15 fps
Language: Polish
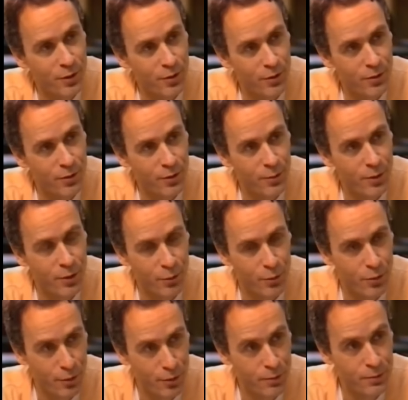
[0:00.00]
dużej mierze
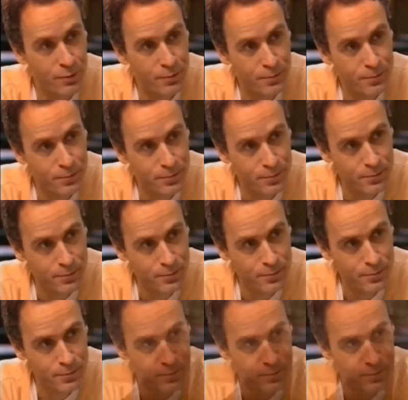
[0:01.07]
dzięki temu, że jestem z Panem.